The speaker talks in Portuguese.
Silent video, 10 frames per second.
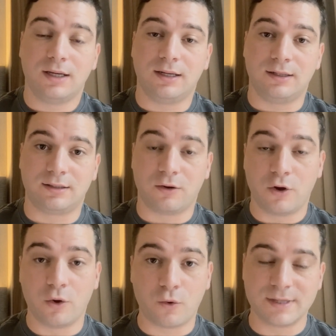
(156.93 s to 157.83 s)
então
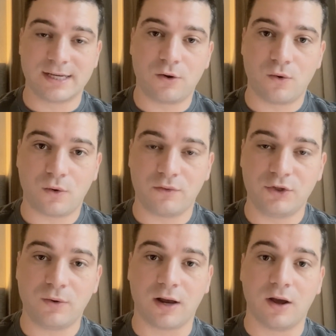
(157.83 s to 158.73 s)
eu comecei com, com
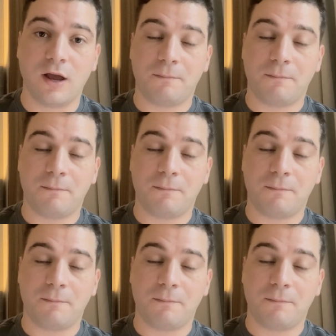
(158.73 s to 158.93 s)
vídeo aula.